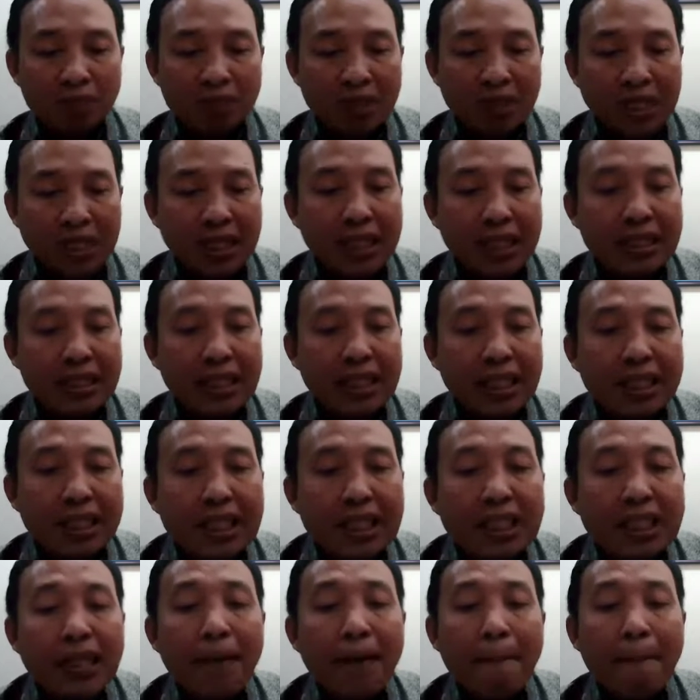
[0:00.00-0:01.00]
Dekan
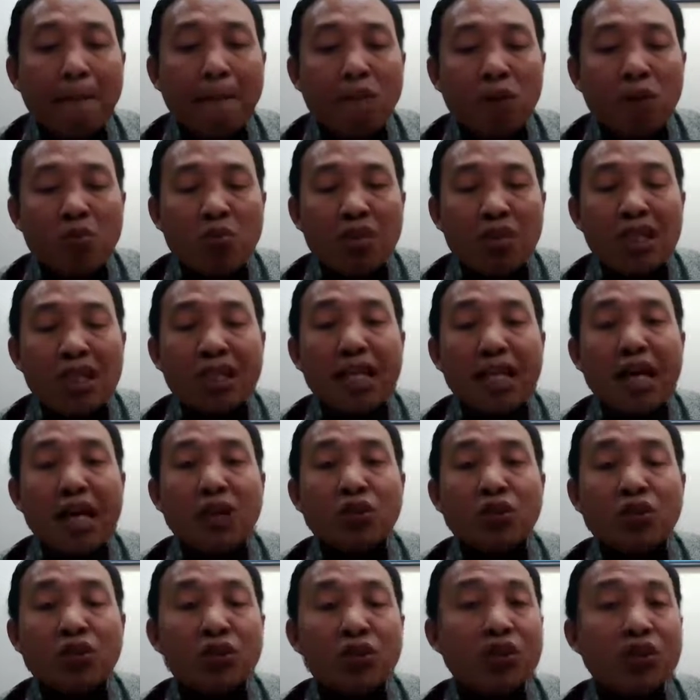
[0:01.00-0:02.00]
tadi, kita
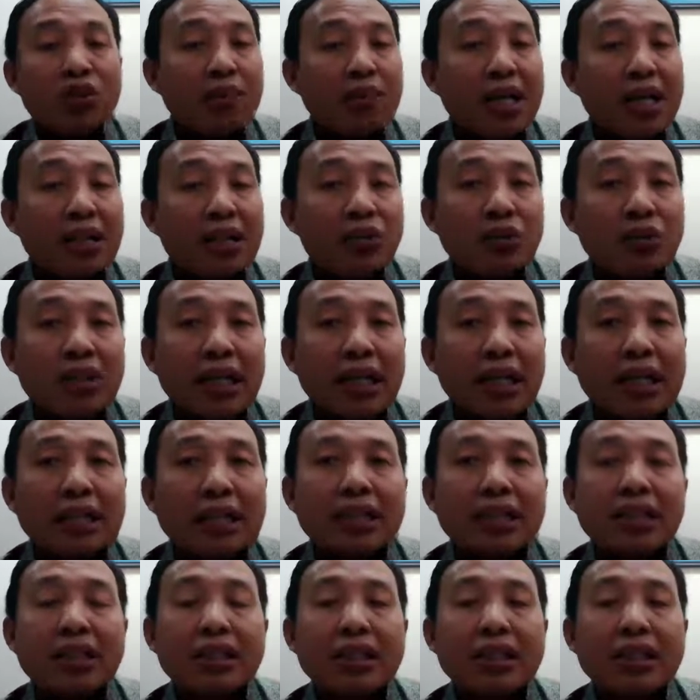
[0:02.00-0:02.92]
harus terus melanjutkan.